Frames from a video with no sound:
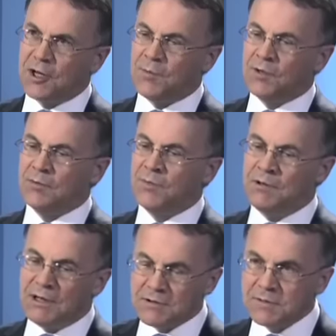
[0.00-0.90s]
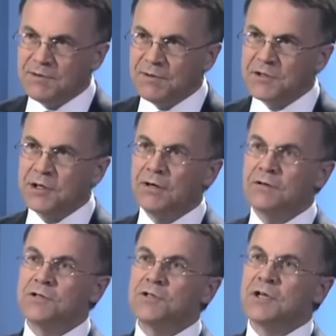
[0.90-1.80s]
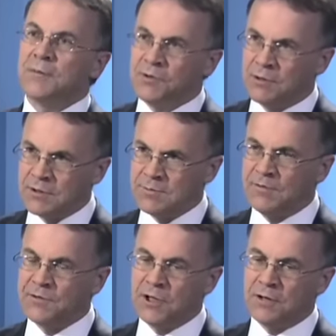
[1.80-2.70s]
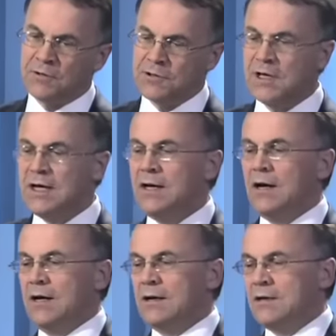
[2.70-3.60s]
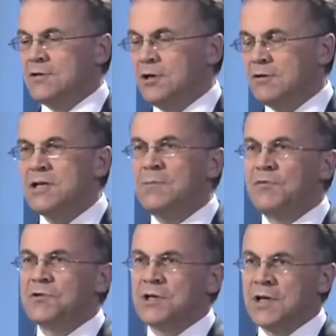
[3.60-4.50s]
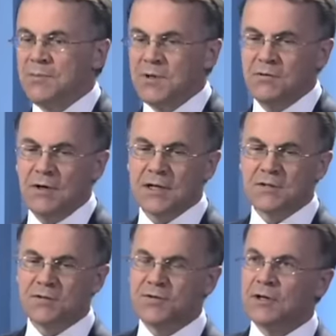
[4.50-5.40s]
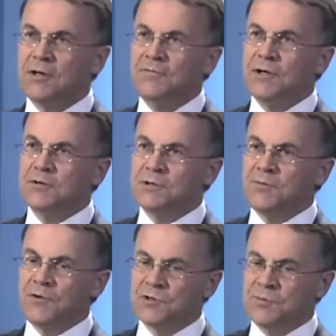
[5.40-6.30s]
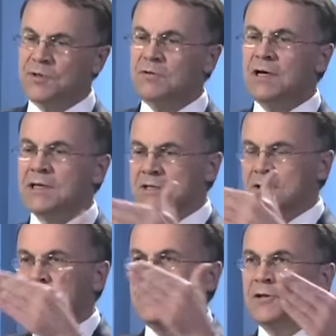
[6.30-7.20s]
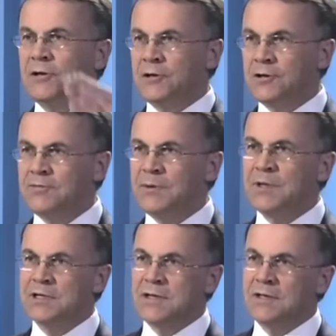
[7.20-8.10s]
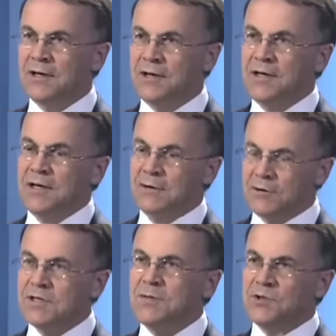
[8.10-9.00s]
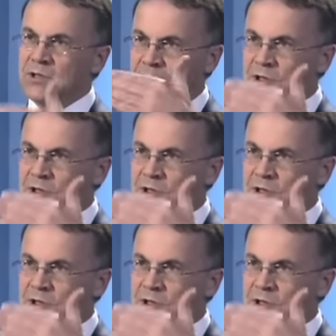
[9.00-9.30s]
temu była rozmowa w cztery oczy, czy nie było rozmowy w cztery oczy. E, Sikorski mówi, że nie było, a są świadkowie, którzy mówią, że było, a na stronie internetowej prezydenta Rosji można